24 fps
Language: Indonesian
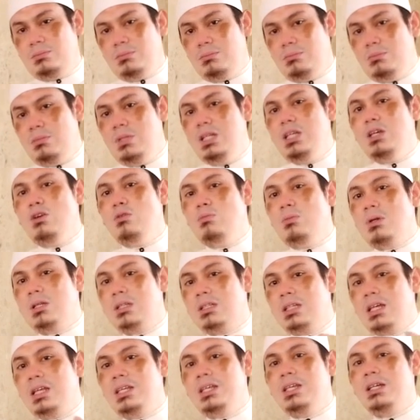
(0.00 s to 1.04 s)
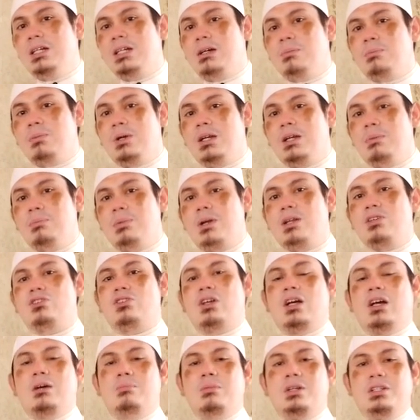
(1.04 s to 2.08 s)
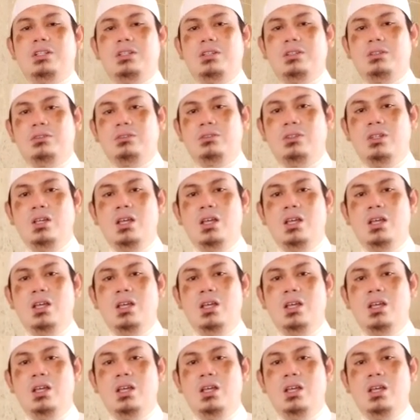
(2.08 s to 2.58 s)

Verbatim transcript: Beliau bertanya kepada para sahabatnya,